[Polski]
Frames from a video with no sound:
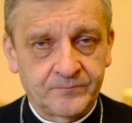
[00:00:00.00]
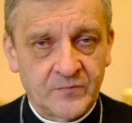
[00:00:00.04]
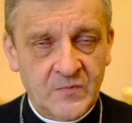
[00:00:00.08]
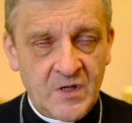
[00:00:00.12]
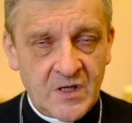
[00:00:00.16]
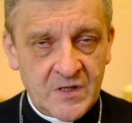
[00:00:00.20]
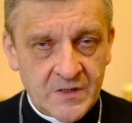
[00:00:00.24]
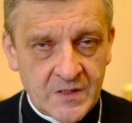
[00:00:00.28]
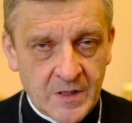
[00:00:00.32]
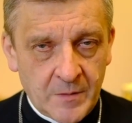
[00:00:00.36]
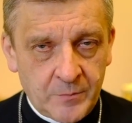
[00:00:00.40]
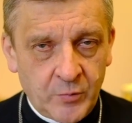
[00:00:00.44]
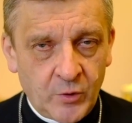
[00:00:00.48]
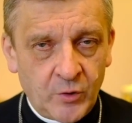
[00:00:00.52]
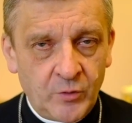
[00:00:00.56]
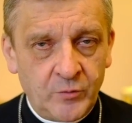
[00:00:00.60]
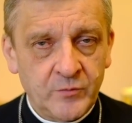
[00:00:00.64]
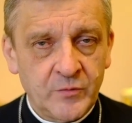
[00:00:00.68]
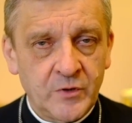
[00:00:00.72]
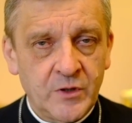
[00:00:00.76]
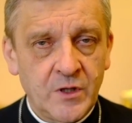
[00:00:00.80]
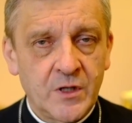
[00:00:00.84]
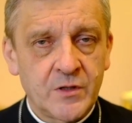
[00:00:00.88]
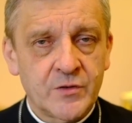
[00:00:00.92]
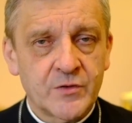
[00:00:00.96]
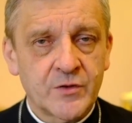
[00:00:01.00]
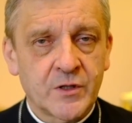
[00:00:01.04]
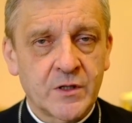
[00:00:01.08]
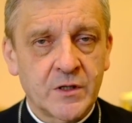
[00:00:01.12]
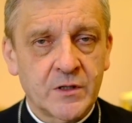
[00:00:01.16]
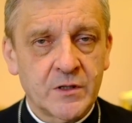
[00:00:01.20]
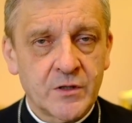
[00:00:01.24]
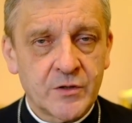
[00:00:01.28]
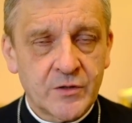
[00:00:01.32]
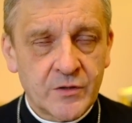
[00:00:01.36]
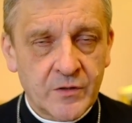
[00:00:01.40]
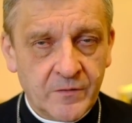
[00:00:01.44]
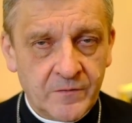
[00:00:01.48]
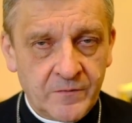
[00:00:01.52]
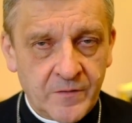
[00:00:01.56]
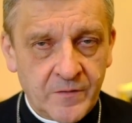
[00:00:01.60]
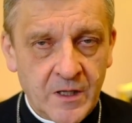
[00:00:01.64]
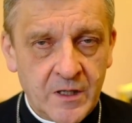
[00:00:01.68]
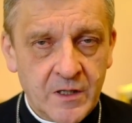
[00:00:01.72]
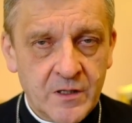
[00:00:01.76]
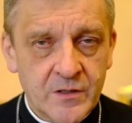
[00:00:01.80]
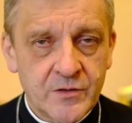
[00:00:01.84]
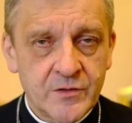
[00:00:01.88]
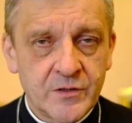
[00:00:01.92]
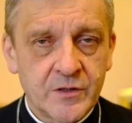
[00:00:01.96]
Nie zapomnieć, kiedy się
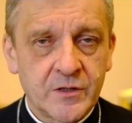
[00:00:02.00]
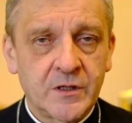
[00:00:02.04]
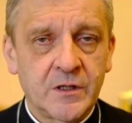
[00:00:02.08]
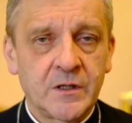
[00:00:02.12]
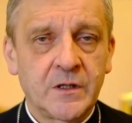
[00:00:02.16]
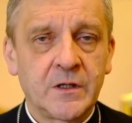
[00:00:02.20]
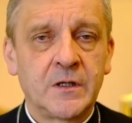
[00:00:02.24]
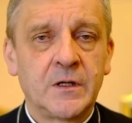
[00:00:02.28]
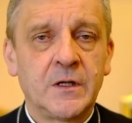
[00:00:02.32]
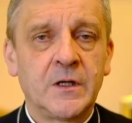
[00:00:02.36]
wejdzie,